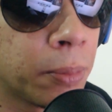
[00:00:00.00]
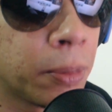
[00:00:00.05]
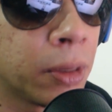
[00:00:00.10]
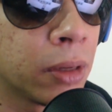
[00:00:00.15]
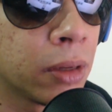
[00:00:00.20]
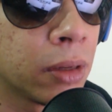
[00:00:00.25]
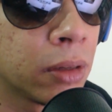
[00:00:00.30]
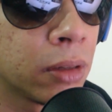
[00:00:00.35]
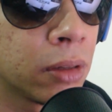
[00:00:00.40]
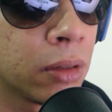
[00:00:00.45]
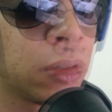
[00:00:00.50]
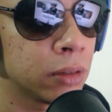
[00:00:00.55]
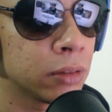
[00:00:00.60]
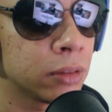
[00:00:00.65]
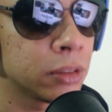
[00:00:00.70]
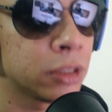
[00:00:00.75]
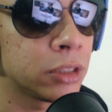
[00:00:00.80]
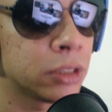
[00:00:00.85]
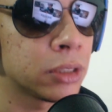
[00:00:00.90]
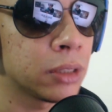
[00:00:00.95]
Ah, tá bem.
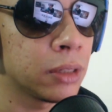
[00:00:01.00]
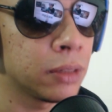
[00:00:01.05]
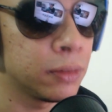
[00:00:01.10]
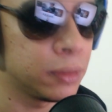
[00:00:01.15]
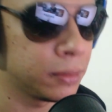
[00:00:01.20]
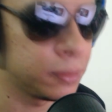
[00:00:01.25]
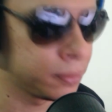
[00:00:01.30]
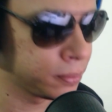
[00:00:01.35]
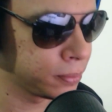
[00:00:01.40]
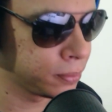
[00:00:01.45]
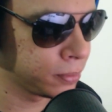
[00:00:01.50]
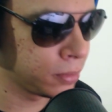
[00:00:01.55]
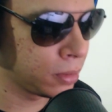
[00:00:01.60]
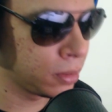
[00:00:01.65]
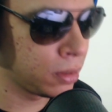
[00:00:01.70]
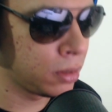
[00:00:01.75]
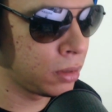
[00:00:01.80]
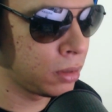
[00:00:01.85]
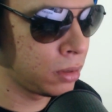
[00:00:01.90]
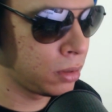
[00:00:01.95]
Ah, já estava.
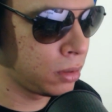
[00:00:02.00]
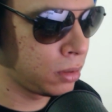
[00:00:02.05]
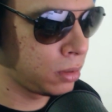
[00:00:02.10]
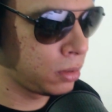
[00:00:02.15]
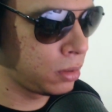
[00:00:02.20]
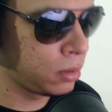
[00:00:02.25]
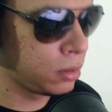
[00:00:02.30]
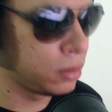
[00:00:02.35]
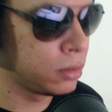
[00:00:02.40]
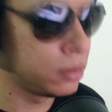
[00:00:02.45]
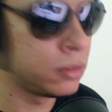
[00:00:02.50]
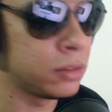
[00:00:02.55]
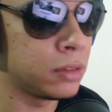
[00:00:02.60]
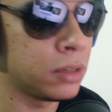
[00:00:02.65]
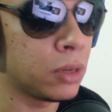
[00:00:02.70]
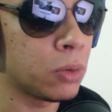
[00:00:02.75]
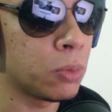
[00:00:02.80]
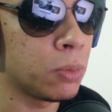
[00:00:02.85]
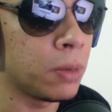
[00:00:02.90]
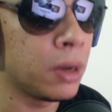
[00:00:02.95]

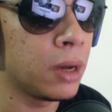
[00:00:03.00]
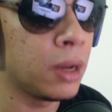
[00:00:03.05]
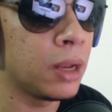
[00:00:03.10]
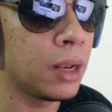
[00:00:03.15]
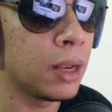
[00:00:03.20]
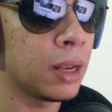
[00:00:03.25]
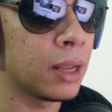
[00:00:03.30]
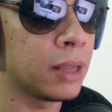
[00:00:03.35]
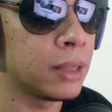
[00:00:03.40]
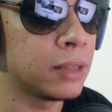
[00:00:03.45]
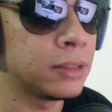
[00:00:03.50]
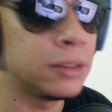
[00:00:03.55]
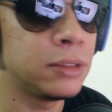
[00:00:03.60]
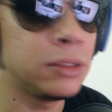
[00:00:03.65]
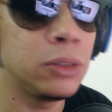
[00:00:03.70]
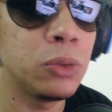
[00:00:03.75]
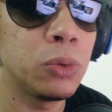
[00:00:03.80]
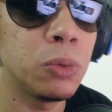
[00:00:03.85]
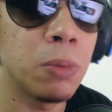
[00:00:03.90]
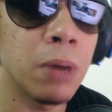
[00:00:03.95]
Zero
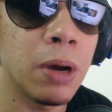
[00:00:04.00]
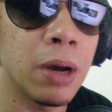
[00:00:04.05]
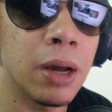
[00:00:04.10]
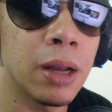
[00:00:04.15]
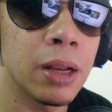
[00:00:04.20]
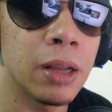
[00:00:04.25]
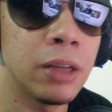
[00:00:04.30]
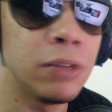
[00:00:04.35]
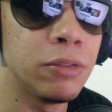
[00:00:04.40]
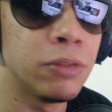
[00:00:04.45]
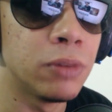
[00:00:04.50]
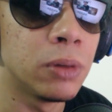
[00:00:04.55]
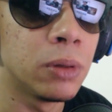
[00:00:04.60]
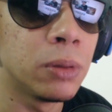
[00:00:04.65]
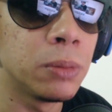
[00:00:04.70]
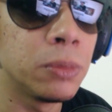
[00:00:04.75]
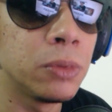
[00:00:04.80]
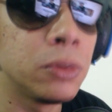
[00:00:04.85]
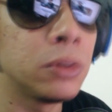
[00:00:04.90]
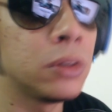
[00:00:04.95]
bala. Zero bala. E
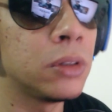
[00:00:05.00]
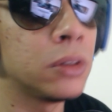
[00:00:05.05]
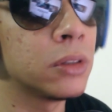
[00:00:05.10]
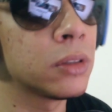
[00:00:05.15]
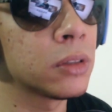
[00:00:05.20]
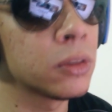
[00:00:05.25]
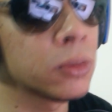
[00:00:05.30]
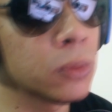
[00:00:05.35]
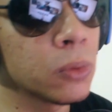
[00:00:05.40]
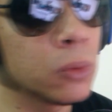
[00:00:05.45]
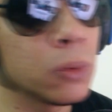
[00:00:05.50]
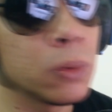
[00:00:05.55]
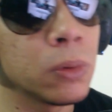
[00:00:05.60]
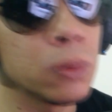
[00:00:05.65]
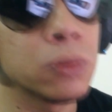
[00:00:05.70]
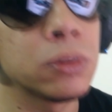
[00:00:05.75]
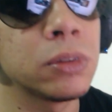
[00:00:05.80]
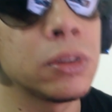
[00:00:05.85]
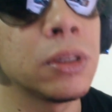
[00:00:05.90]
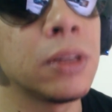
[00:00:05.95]
vamos,
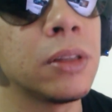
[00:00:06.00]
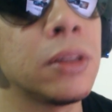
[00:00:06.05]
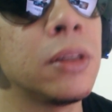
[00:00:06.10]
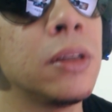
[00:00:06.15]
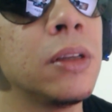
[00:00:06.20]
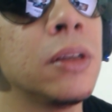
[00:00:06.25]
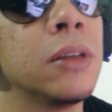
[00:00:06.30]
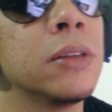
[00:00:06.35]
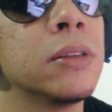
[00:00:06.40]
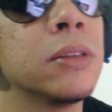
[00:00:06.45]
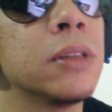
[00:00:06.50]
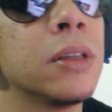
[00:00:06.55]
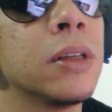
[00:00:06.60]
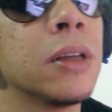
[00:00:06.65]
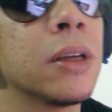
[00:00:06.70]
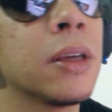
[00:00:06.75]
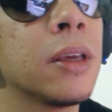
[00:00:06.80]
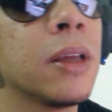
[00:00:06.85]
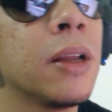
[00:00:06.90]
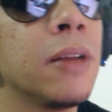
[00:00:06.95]
com
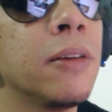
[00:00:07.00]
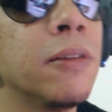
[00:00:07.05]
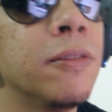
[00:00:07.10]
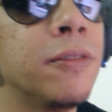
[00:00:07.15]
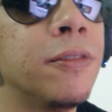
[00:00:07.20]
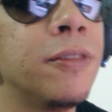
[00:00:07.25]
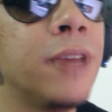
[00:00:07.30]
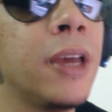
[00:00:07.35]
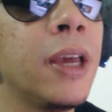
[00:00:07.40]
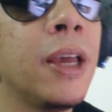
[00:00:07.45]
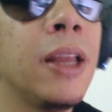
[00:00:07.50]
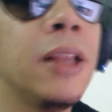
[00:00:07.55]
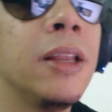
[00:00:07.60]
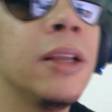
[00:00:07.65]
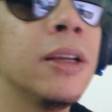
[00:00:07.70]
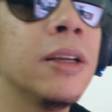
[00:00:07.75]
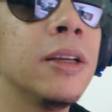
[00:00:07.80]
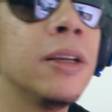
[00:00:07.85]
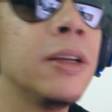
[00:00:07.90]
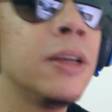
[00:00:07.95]
certeza, naquela
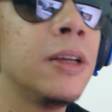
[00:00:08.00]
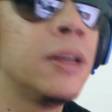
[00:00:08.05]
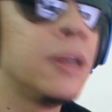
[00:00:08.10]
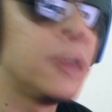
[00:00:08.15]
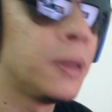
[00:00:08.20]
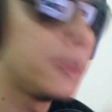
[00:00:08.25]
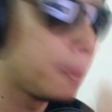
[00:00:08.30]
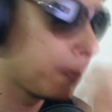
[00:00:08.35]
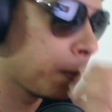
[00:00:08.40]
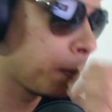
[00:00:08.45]
velha